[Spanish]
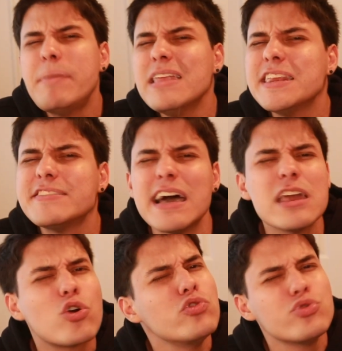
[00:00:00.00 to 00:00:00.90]
Pedri
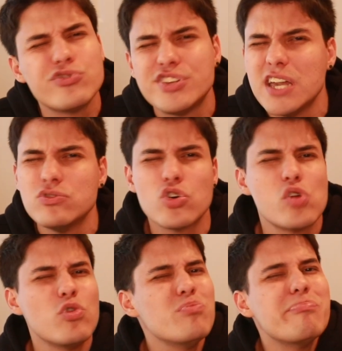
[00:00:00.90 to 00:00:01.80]
sale conduciendo
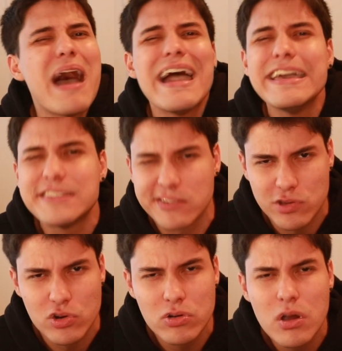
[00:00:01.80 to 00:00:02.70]
como un
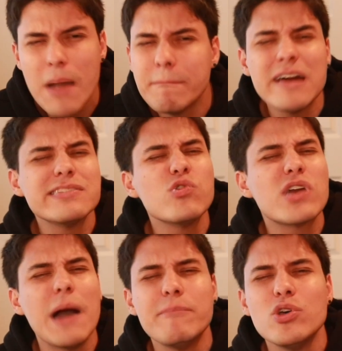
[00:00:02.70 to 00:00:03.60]
maestro, manda un
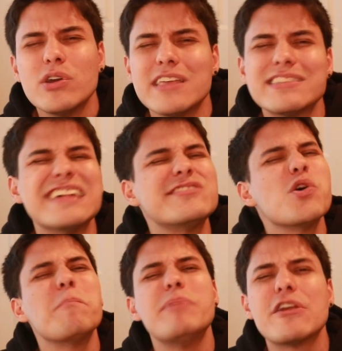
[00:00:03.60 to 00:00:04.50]
cambio de
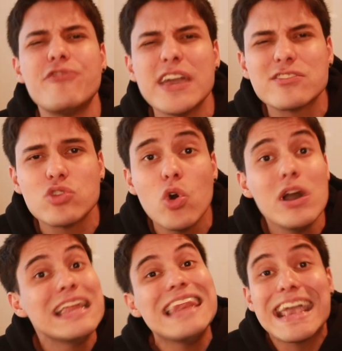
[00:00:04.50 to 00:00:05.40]
orientación perfecto,
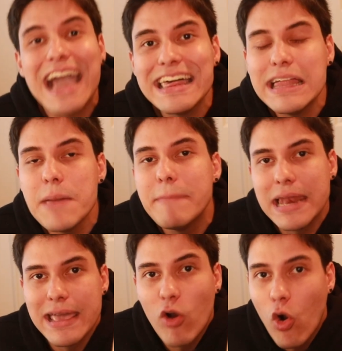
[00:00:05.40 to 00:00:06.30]
le cae a
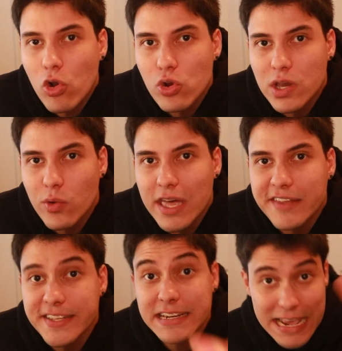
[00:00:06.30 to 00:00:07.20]
Dembélé, ojo con lo que voy a
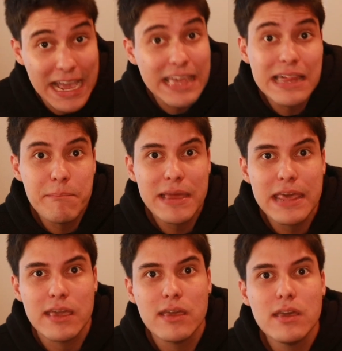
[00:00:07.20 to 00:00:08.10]
decir, le cae a
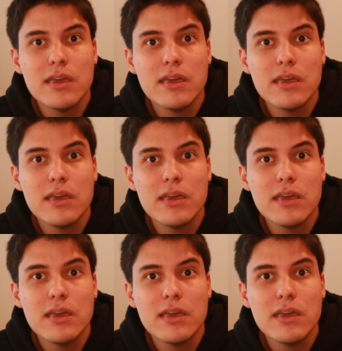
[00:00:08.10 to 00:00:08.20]
Dembélé